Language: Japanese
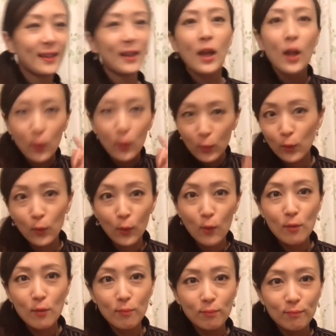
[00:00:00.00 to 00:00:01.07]
この子を
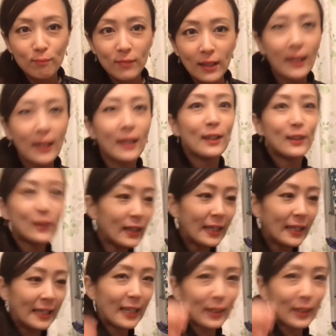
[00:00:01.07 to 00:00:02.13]
組んでいきたいと
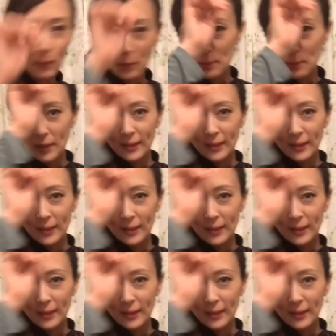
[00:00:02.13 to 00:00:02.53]
思います